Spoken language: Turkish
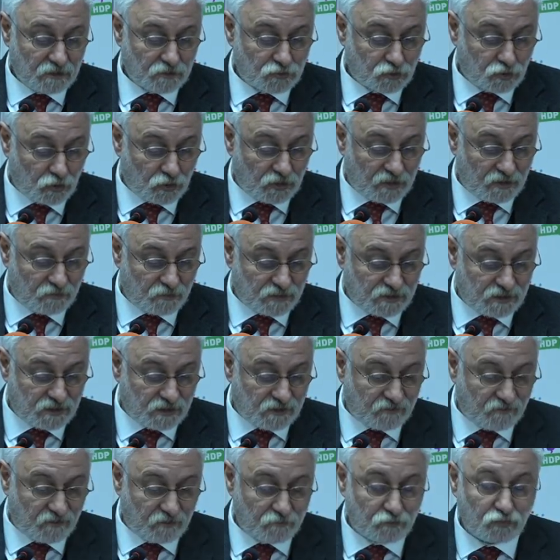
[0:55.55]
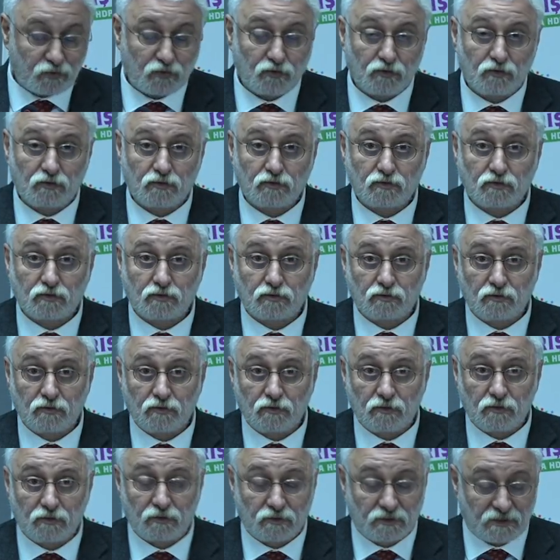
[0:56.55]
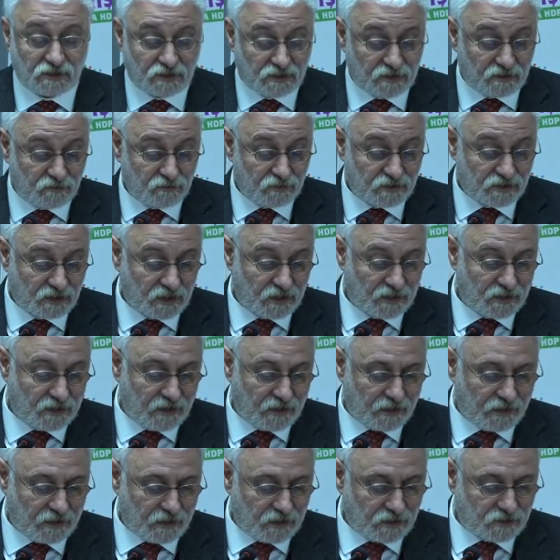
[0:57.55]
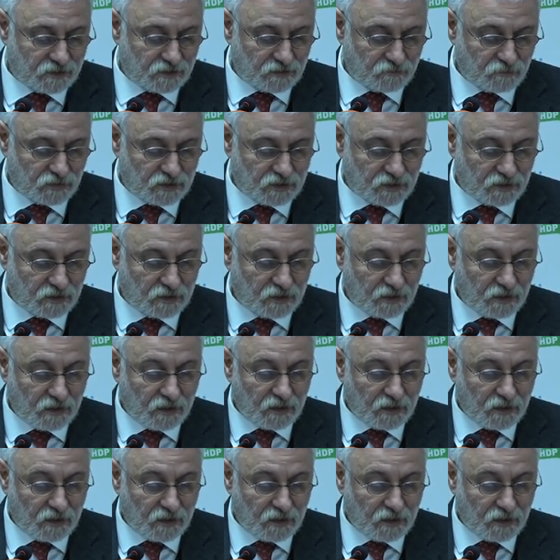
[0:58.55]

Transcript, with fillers: söylemiştik ve bunu e, ciddi bir şekilde eleştirmiştik.